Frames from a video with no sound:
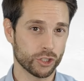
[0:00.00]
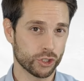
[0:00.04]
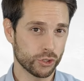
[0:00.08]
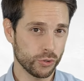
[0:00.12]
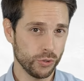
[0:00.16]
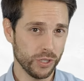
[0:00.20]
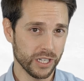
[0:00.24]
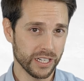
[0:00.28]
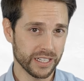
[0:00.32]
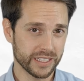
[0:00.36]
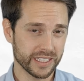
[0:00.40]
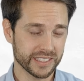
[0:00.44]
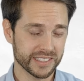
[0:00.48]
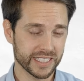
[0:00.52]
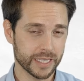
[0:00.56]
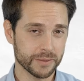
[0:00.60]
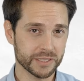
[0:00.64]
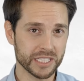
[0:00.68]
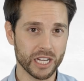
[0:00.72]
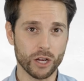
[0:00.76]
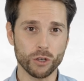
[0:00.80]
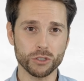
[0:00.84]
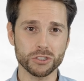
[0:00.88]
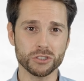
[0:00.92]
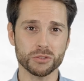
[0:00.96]
Schüler das
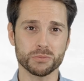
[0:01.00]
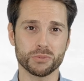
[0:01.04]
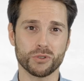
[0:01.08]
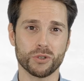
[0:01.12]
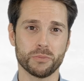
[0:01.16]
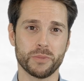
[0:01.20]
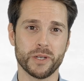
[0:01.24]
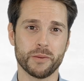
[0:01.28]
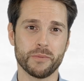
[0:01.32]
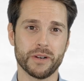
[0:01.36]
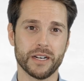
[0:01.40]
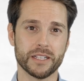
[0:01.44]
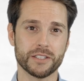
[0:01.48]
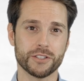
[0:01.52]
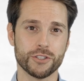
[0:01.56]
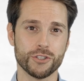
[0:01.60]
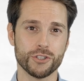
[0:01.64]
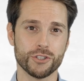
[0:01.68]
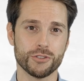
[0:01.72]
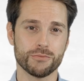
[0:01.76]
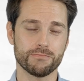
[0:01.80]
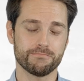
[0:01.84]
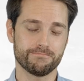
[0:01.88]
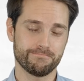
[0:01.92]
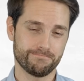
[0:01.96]
selbst auch so
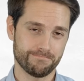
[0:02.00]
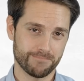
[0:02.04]
problematisch?